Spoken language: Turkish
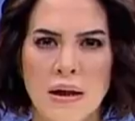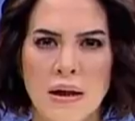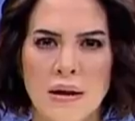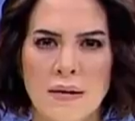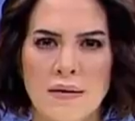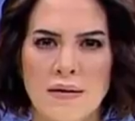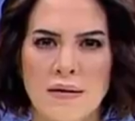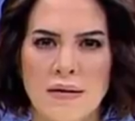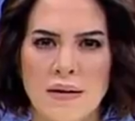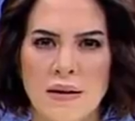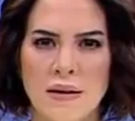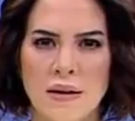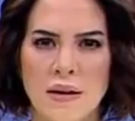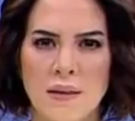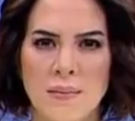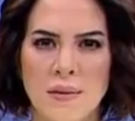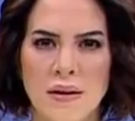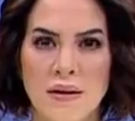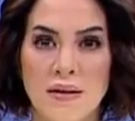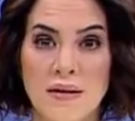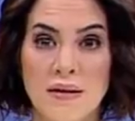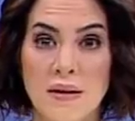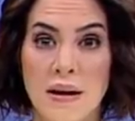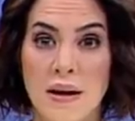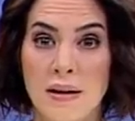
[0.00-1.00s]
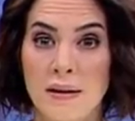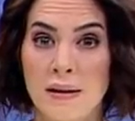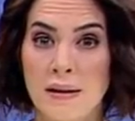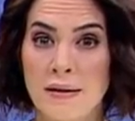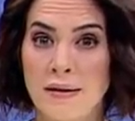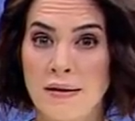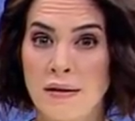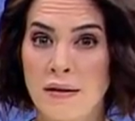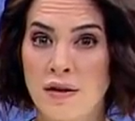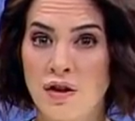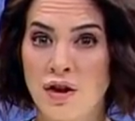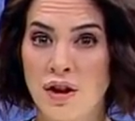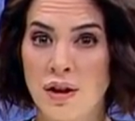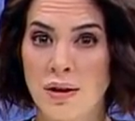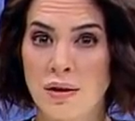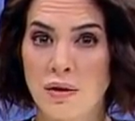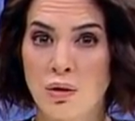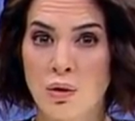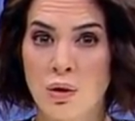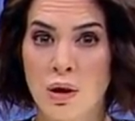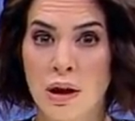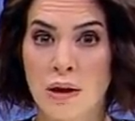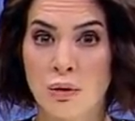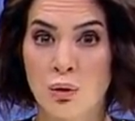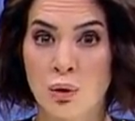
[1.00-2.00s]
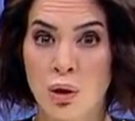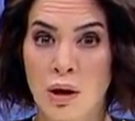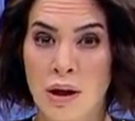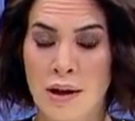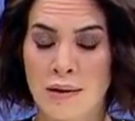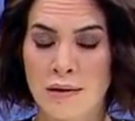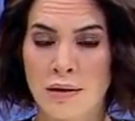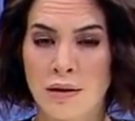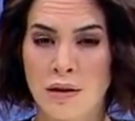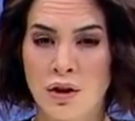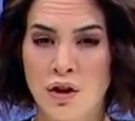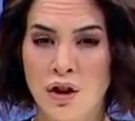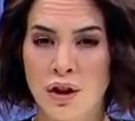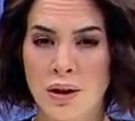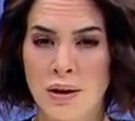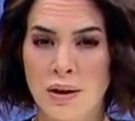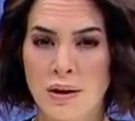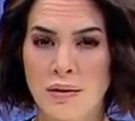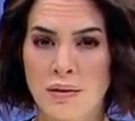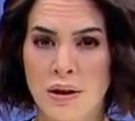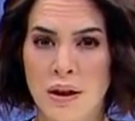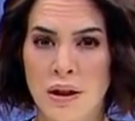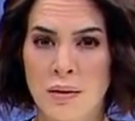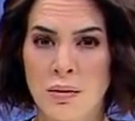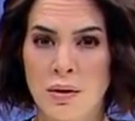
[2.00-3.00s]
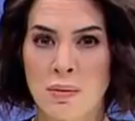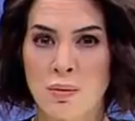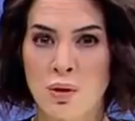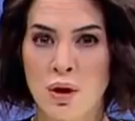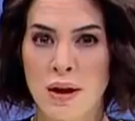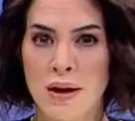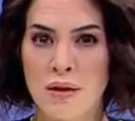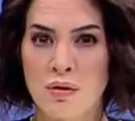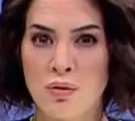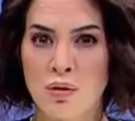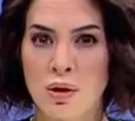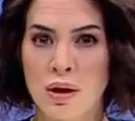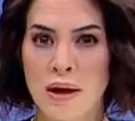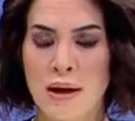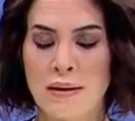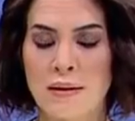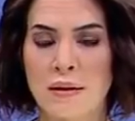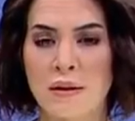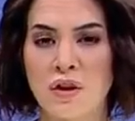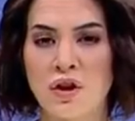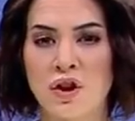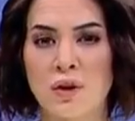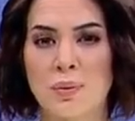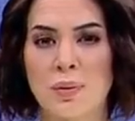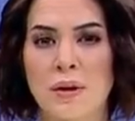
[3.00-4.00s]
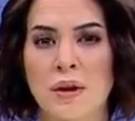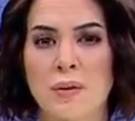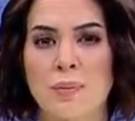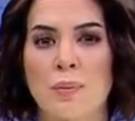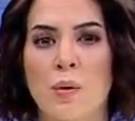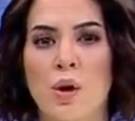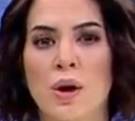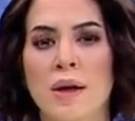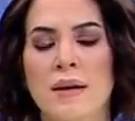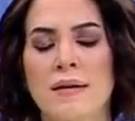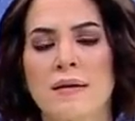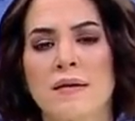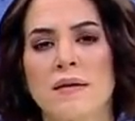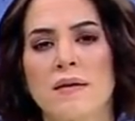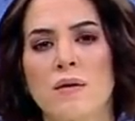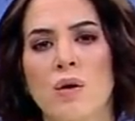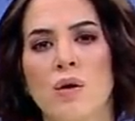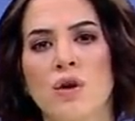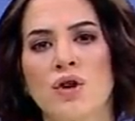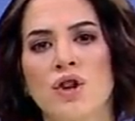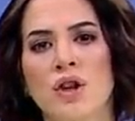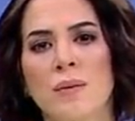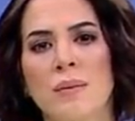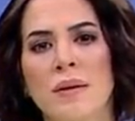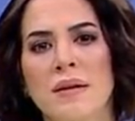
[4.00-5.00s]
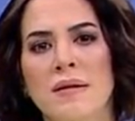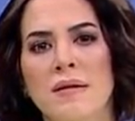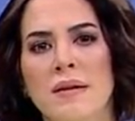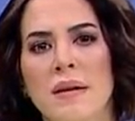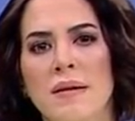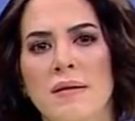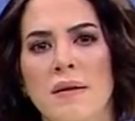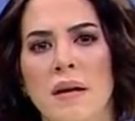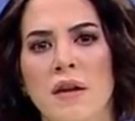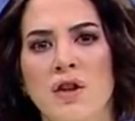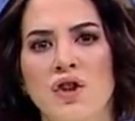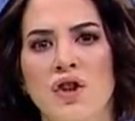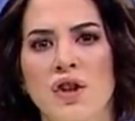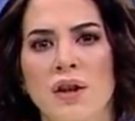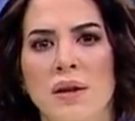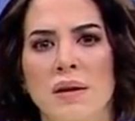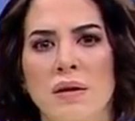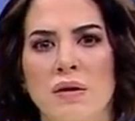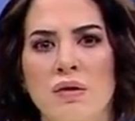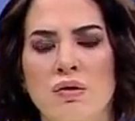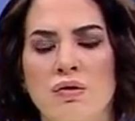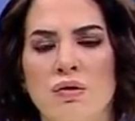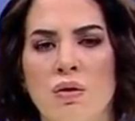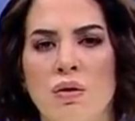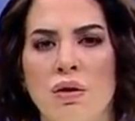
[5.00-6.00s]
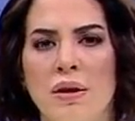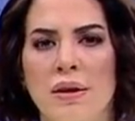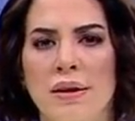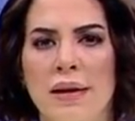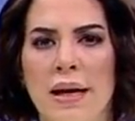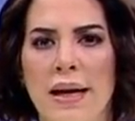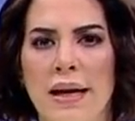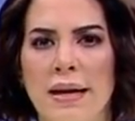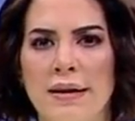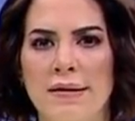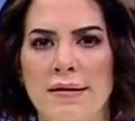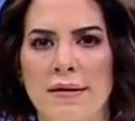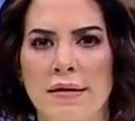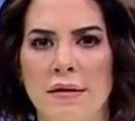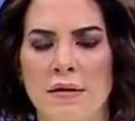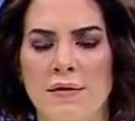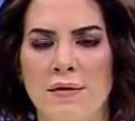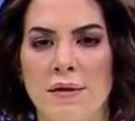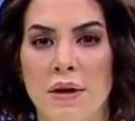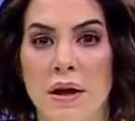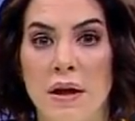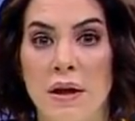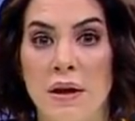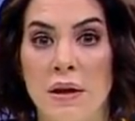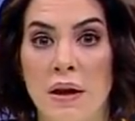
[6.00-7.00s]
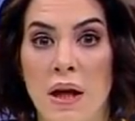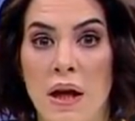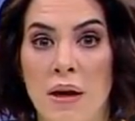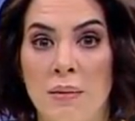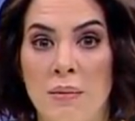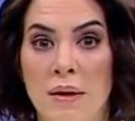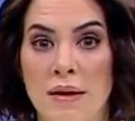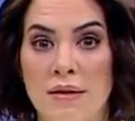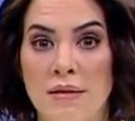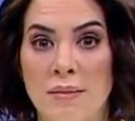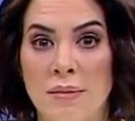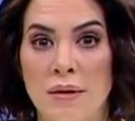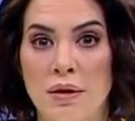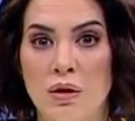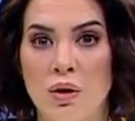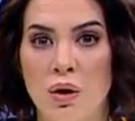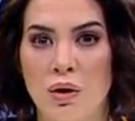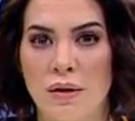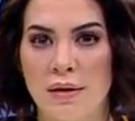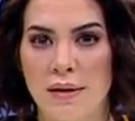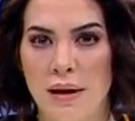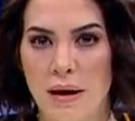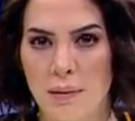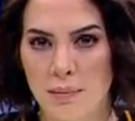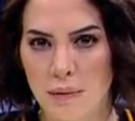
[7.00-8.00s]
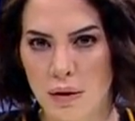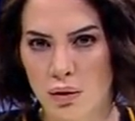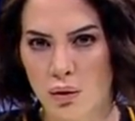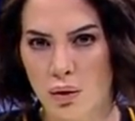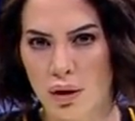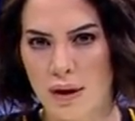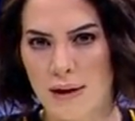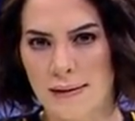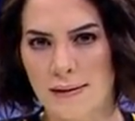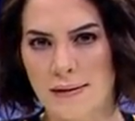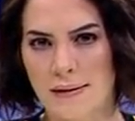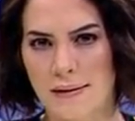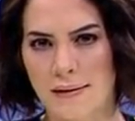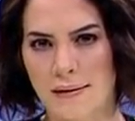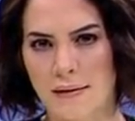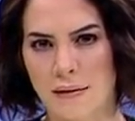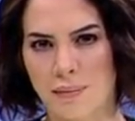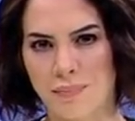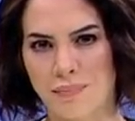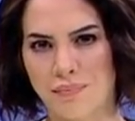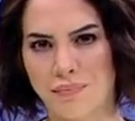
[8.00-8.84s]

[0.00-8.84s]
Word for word: Sırada bir saadet zinciri dolandırıcılığı var ama bu kez dolandırıcı bir polis önce meslektaşlarını sonra da esnafı akıl almaz bir yöntemle dolandırdı.